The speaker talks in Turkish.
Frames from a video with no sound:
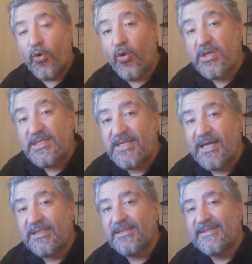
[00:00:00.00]
O
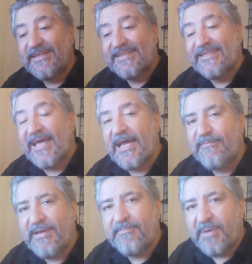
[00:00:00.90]
yüzden
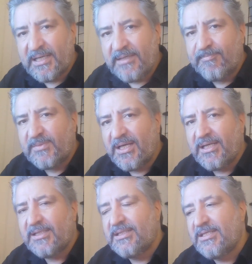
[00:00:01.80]
derbiye bakıp da